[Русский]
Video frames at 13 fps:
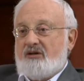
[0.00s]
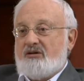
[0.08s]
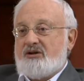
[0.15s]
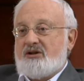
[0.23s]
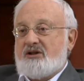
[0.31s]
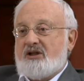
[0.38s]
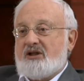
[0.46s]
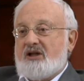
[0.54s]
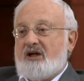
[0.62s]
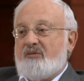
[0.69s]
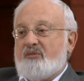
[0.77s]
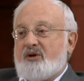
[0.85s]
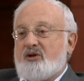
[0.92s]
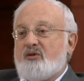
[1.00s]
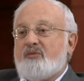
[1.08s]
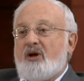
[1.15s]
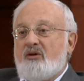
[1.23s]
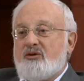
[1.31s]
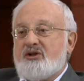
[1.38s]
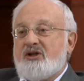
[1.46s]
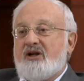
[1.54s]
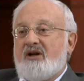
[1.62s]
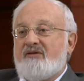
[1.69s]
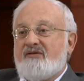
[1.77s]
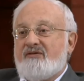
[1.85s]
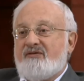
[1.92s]
То есть это
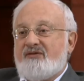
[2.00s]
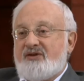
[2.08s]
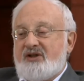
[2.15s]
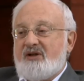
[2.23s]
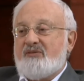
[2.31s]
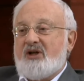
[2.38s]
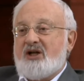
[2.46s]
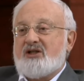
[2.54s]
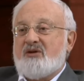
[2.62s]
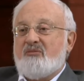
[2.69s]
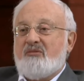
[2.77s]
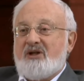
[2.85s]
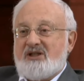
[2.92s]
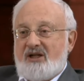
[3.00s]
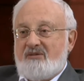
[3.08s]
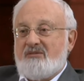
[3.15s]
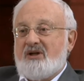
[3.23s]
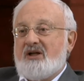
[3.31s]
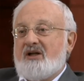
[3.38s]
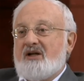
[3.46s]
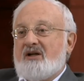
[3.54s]
противоположное всем нашим мыслям,